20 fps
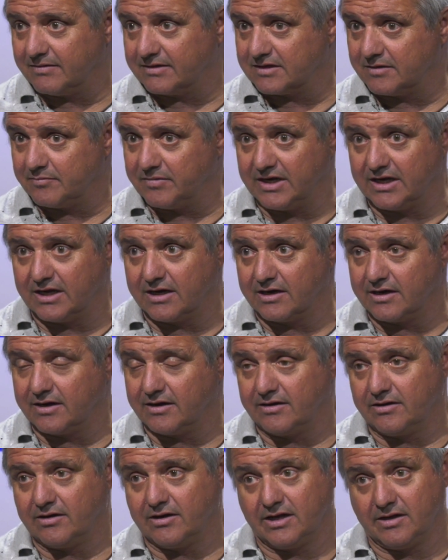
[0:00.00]
terminar
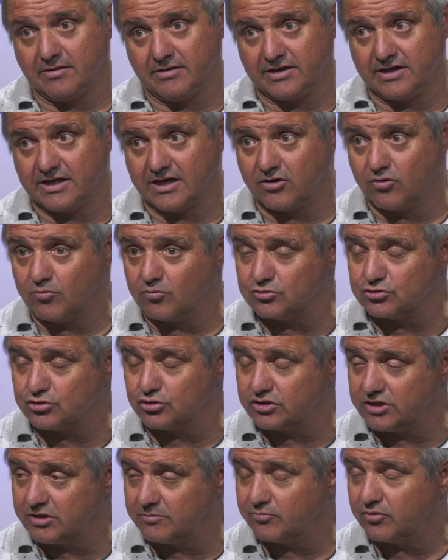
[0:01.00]
en, ya no
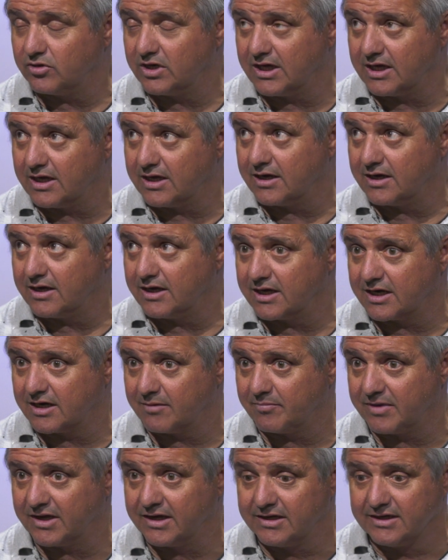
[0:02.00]
mucho tiempo la, la
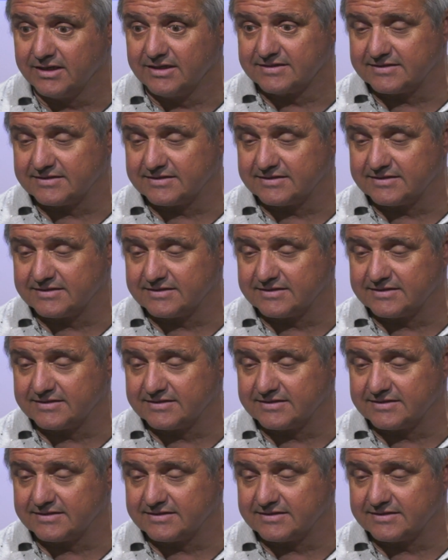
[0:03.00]
rampa.